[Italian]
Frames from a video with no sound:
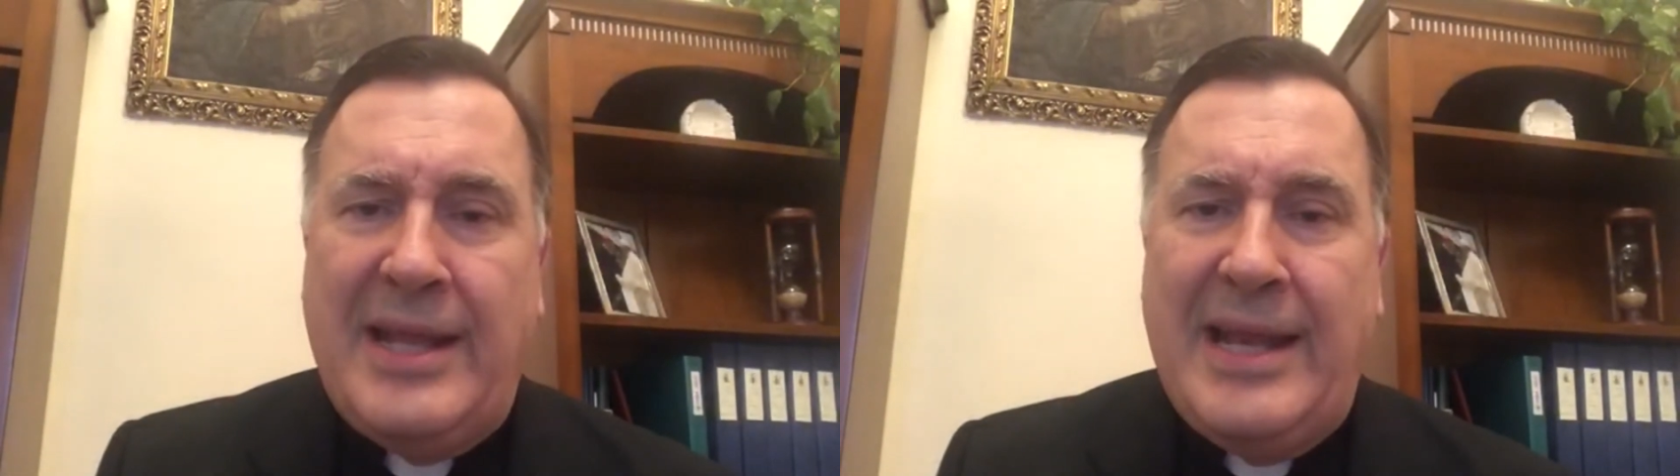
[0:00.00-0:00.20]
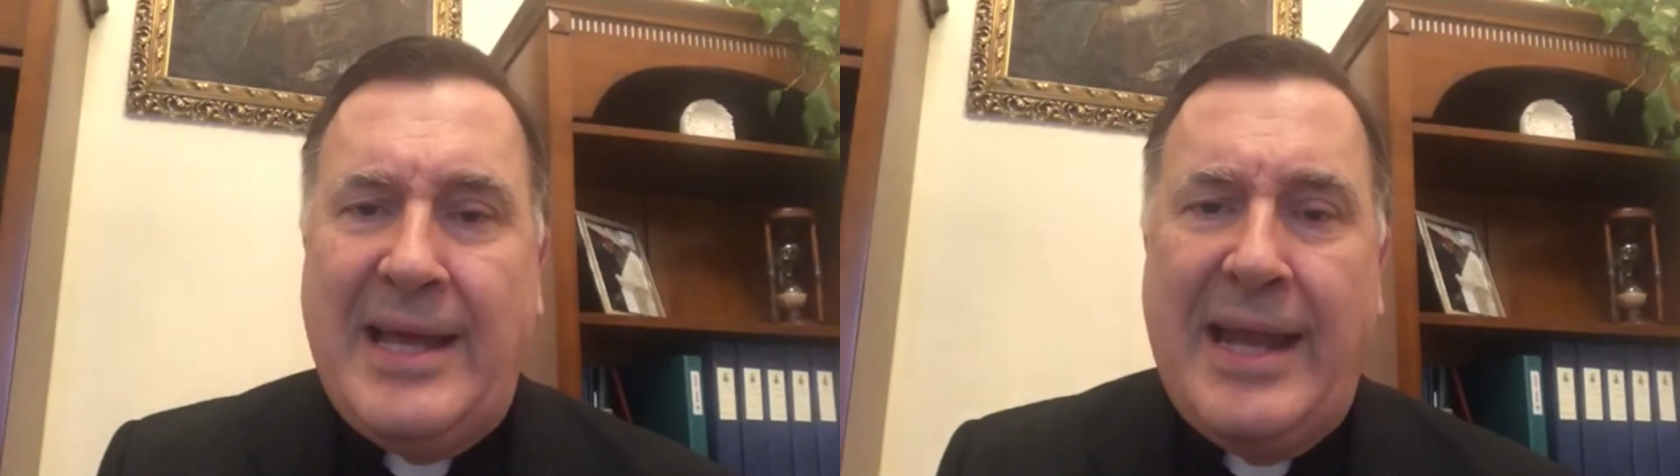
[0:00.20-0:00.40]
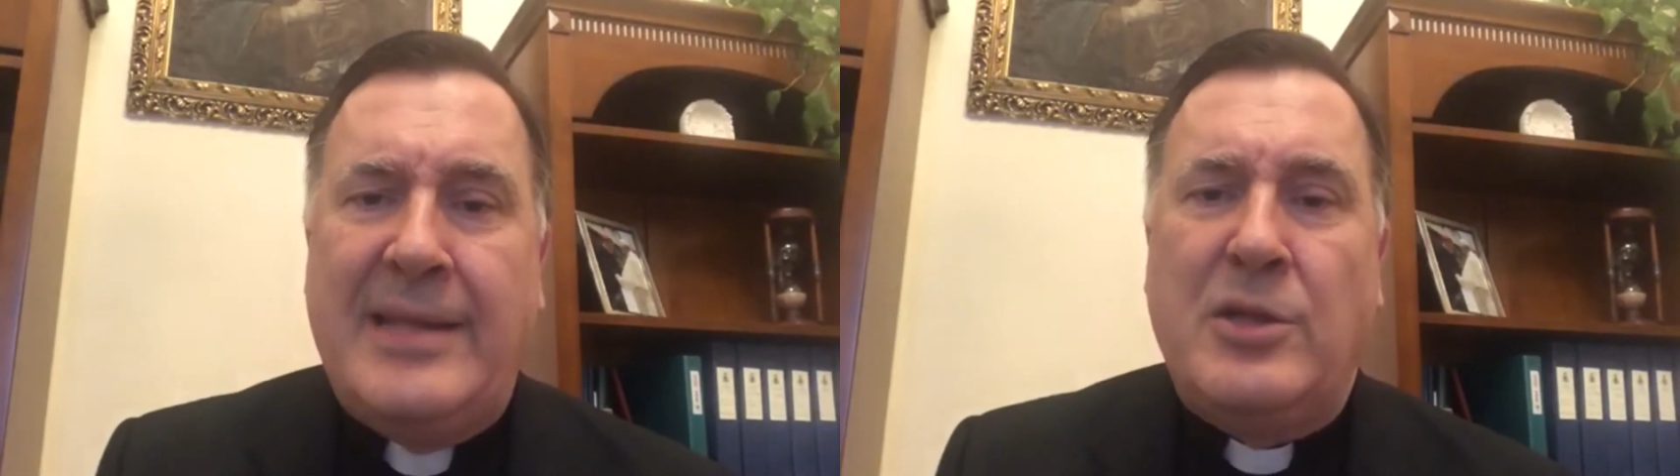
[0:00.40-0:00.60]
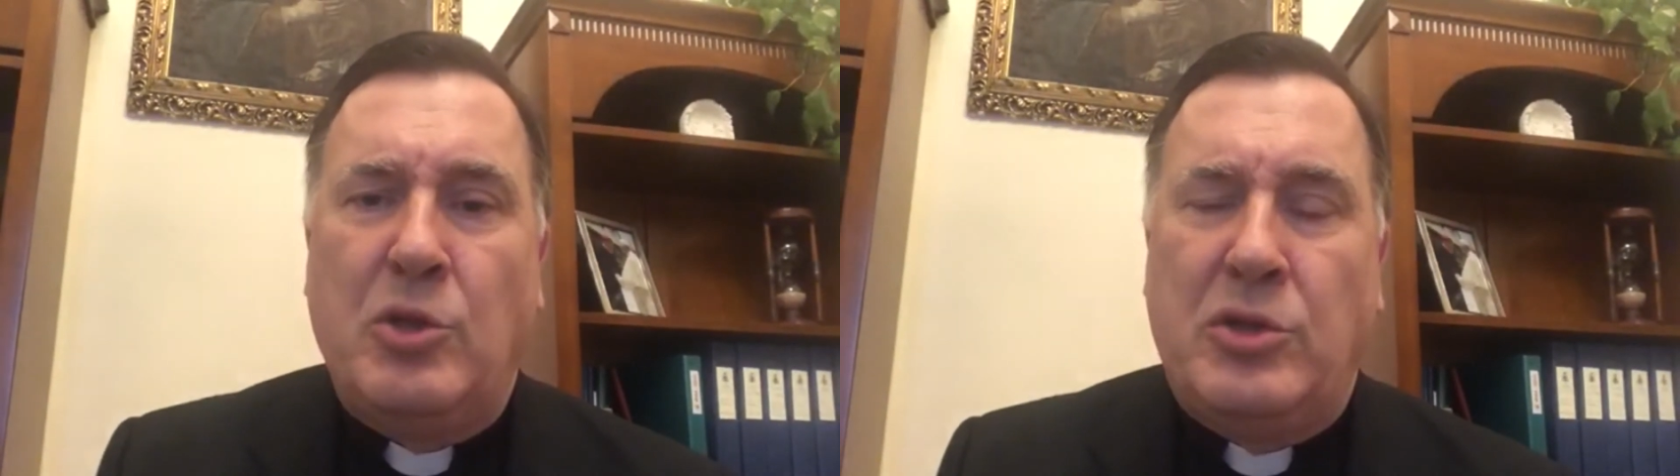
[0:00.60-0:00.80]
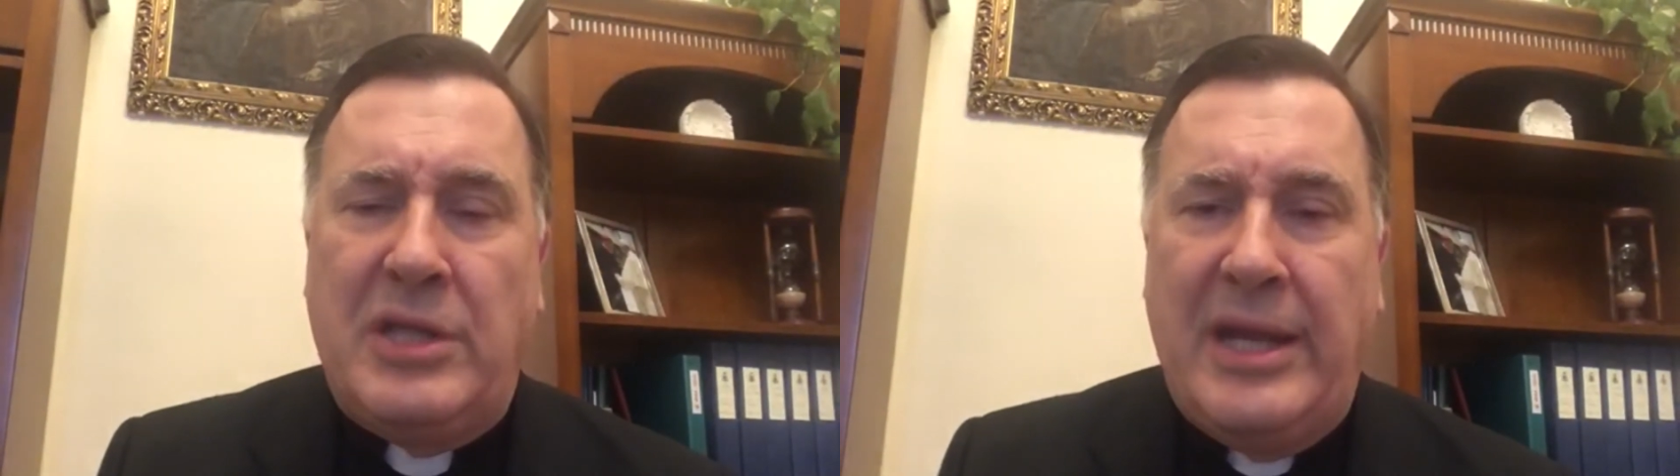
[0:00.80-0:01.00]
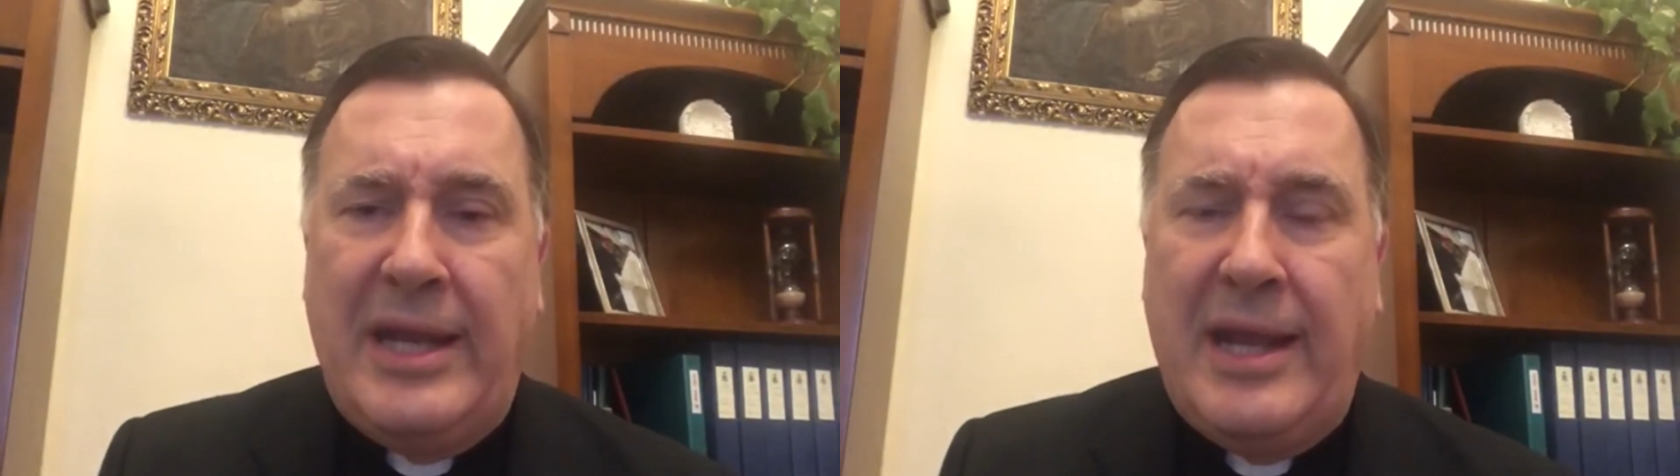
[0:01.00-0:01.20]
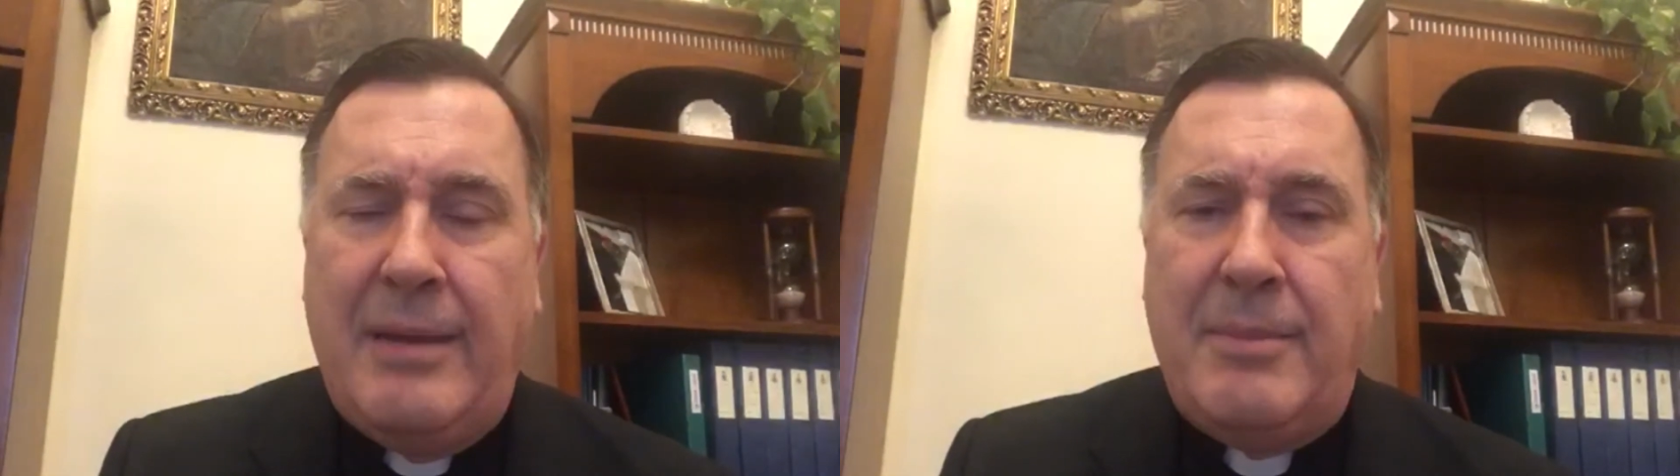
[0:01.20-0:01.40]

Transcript: dalla grande dottrina,